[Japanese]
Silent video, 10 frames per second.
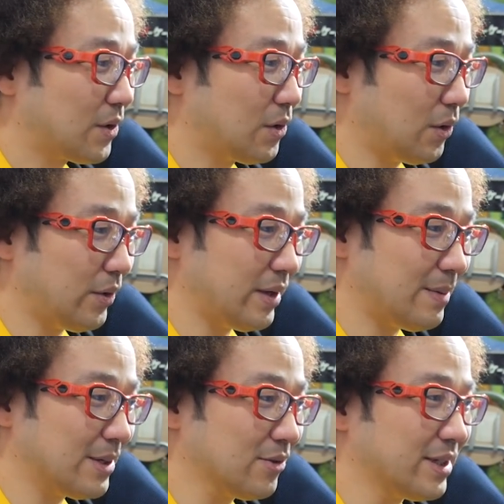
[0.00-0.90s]
これとかや
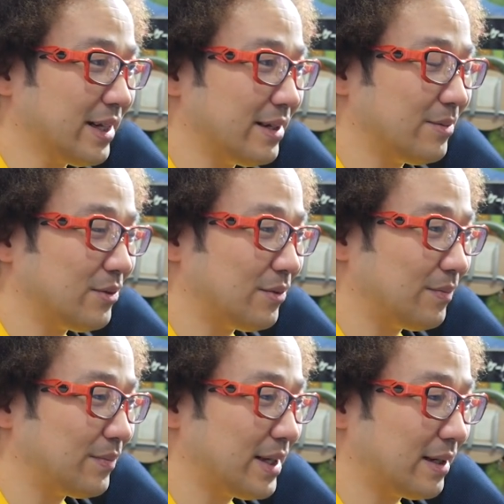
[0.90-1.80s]
ばそうじゃない。でも
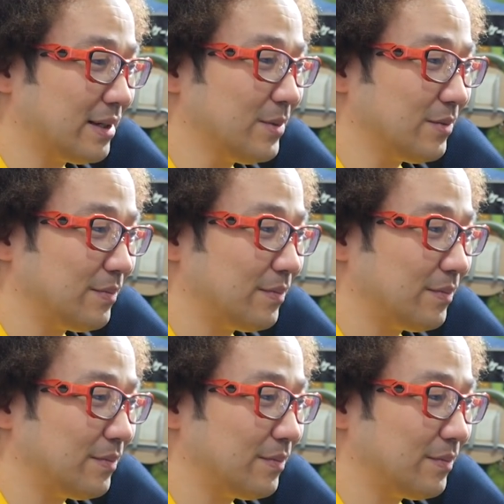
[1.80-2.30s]
使ってみる。